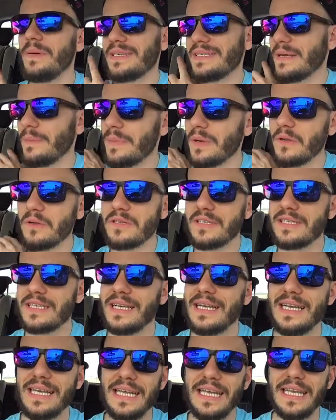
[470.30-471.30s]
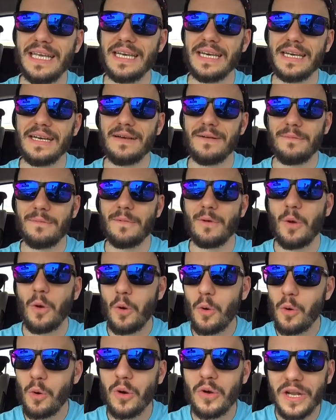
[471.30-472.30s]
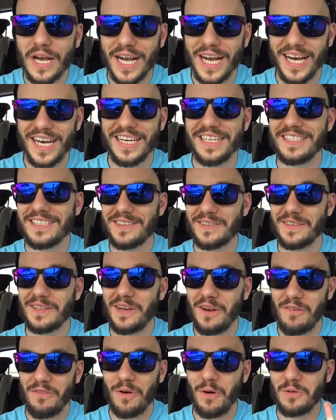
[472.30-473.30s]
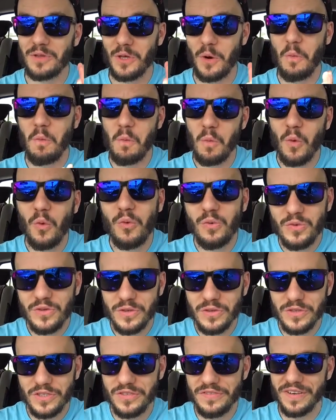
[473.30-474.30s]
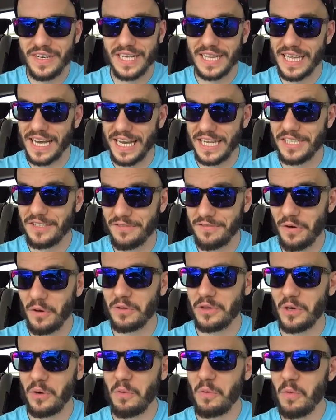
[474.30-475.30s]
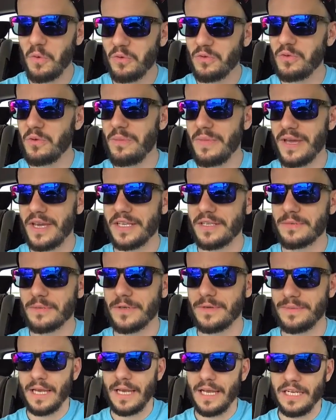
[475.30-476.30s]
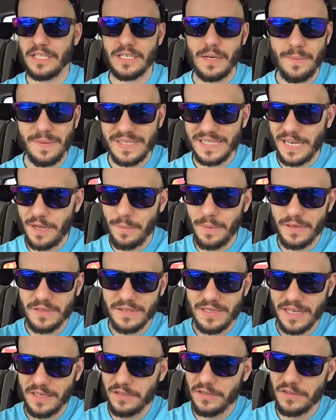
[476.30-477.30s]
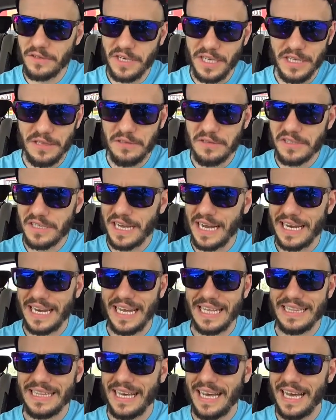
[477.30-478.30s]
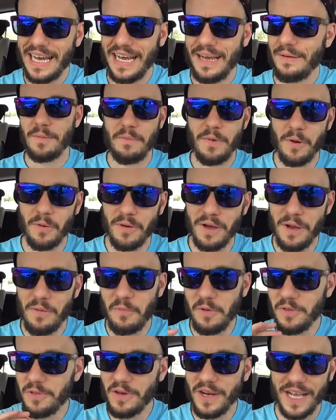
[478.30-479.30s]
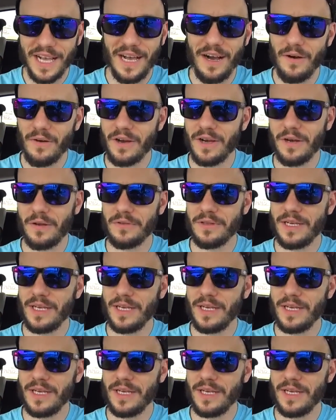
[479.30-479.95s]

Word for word: passar pela Oceania. Loucura, cara. Eles estão dando a volta ao mundo de verdade, volta ao mundo mesmo. Eles já passaram pelos Estados Unidos, Canadá. Meu, é muito legal o canal